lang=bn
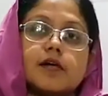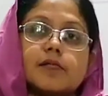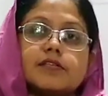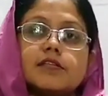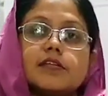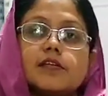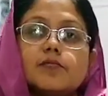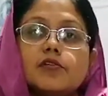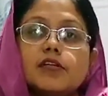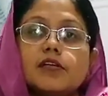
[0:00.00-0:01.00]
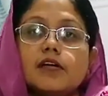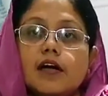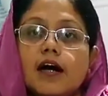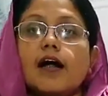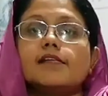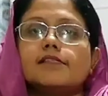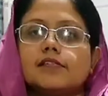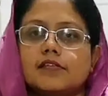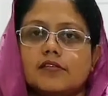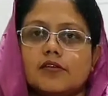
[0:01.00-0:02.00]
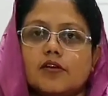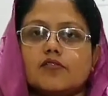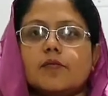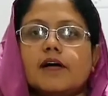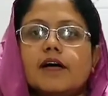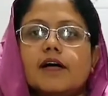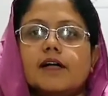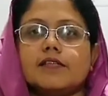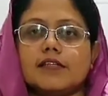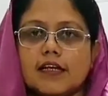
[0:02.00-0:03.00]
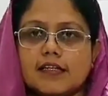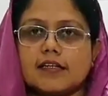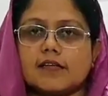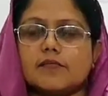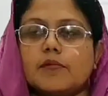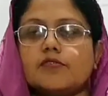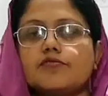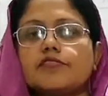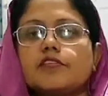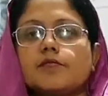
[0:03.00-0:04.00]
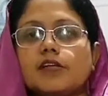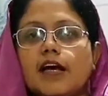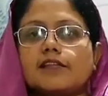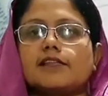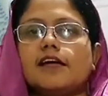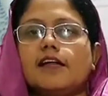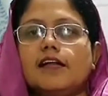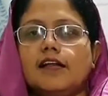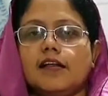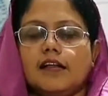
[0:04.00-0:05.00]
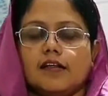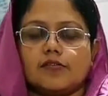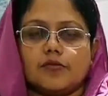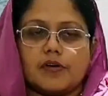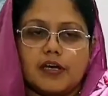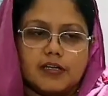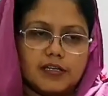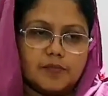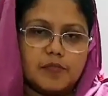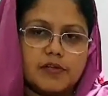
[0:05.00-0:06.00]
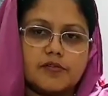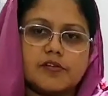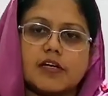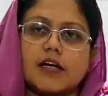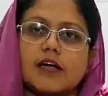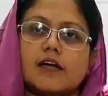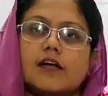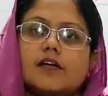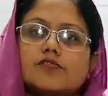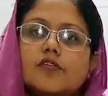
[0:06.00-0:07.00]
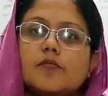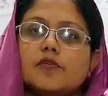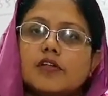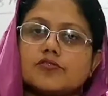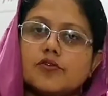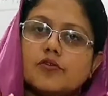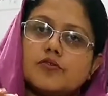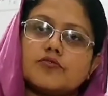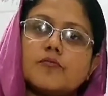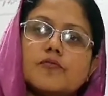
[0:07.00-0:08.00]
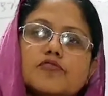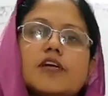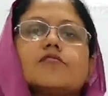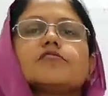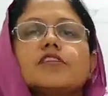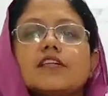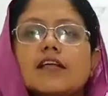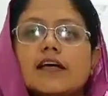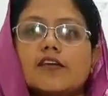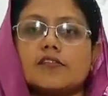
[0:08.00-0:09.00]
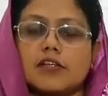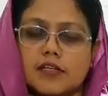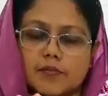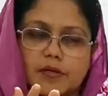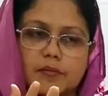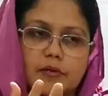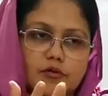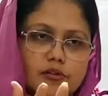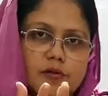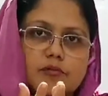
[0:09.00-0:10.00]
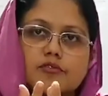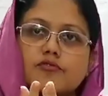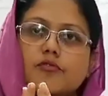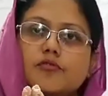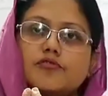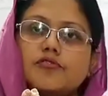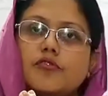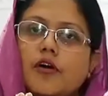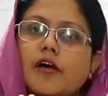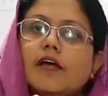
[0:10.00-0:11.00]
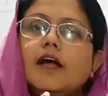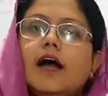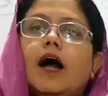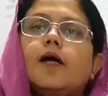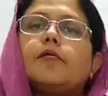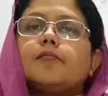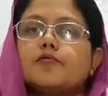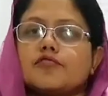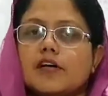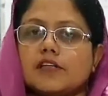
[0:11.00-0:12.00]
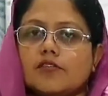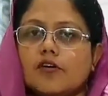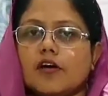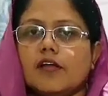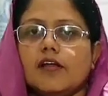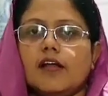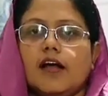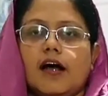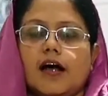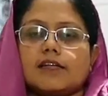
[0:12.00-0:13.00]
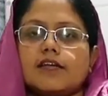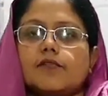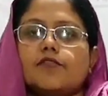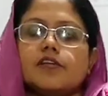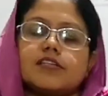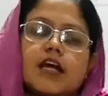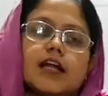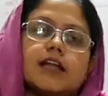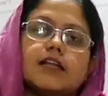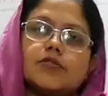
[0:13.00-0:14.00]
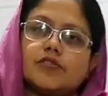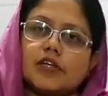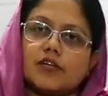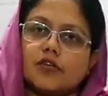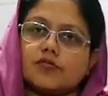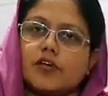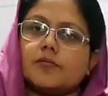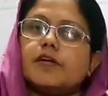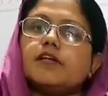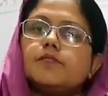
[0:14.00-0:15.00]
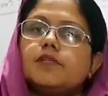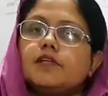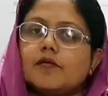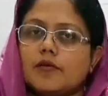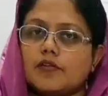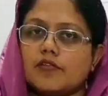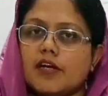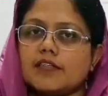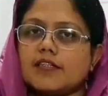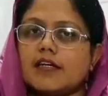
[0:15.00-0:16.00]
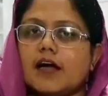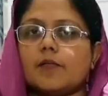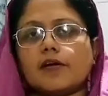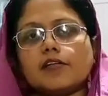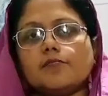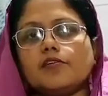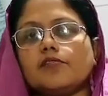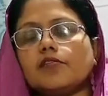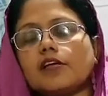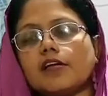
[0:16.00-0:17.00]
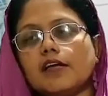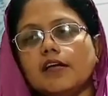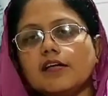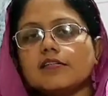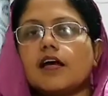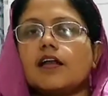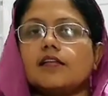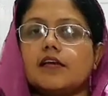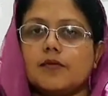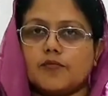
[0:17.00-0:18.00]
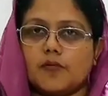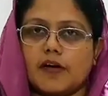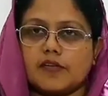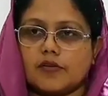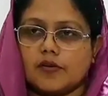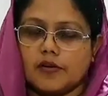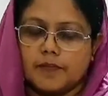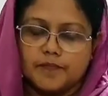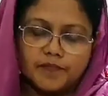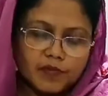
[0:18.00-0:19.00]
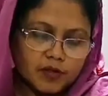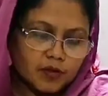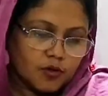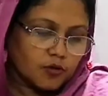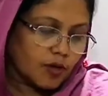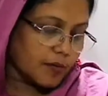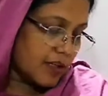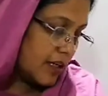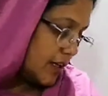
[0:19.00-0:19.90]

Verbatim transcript: আমরা যেটাকে বলি হার্ট অথবা জেনারেলি মানুষ যেটা বলে আত্মা তো এই হৃদপিণ্ডটা সর্বদা সংকোচন প্রসারণশীল থাকে অর্থাৎ একবার বেলুনের মতো সংকুচিত হয় আবার প্রসারিত হয় আর যার ফলে সারা দেহ থেকে রক্ত একবার হৃদপিণ্ডের ভেতরে আসে আবার হৃদপিণ্ড থেকে সারা দেহে প্রবাহিত হয় তো আমাদের